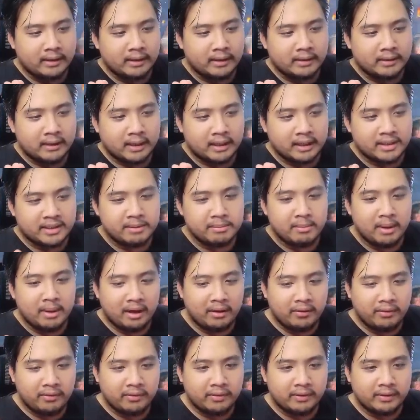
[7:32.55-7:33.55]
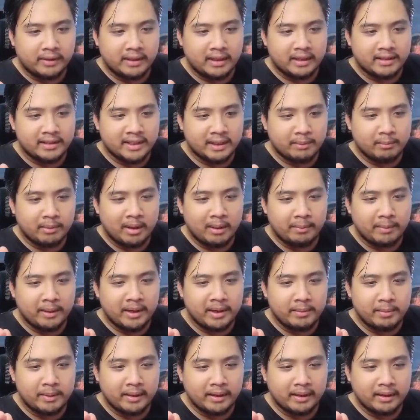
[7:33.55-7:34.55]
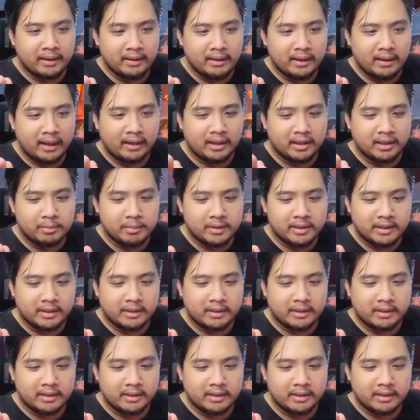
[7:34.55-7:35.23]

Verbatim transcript: kasih buff, kita cek berapa damage-nya enhance basic